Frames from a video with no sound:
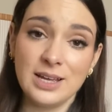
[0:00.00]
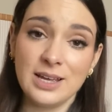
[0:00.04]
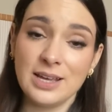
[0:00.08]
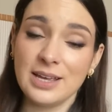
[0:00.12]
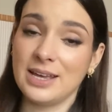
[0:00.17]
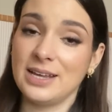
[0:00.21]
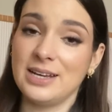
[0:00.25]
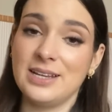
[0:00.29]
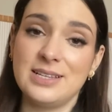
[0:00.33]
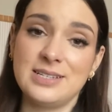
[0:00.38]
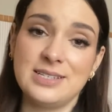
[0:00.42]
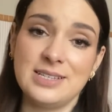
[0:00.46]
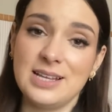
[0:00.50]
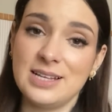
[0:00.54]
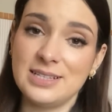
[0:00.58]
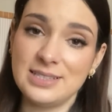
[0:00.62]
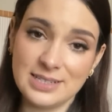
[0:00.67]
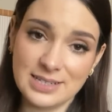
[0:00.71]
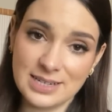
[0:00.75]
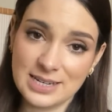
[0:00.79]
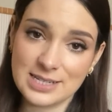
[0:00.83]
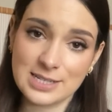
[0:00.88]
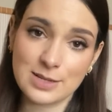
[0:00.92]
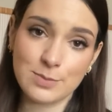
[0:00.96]
¿Qué necesidad
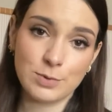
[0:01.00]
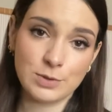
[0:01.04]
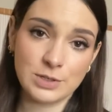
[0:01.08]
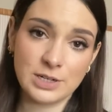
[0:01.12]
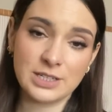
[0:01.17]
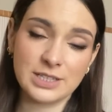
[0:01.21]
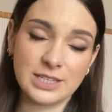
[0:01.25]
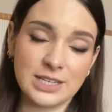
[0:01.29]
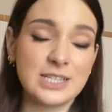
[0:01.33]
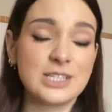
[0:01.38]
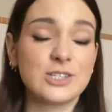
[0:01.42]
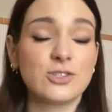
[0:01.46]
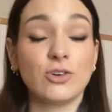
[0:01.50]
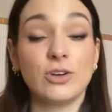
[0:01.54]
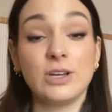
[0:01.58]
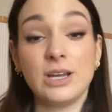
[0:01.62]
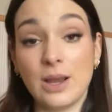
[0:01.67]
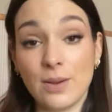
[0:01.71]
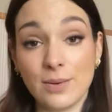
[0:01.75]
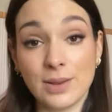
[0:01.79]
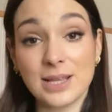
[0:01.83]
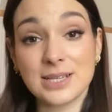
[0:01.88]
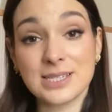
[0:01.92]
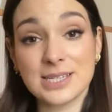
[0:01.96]
tenías de ponerte esto? Y la
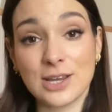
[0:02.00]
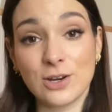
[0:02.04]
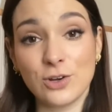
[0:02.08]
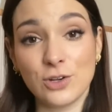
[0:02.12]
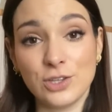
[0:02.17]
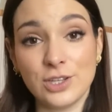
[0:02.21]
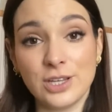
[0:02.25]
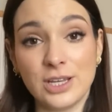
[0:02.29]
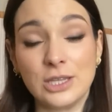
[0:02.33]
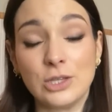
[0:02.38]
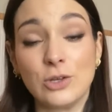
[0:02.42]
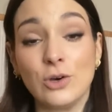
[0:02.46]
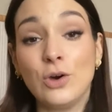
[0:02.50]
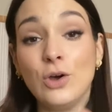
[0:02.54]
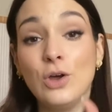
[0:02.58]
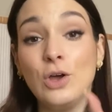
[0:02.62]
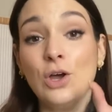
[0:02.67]
verdad es que lo entiendo.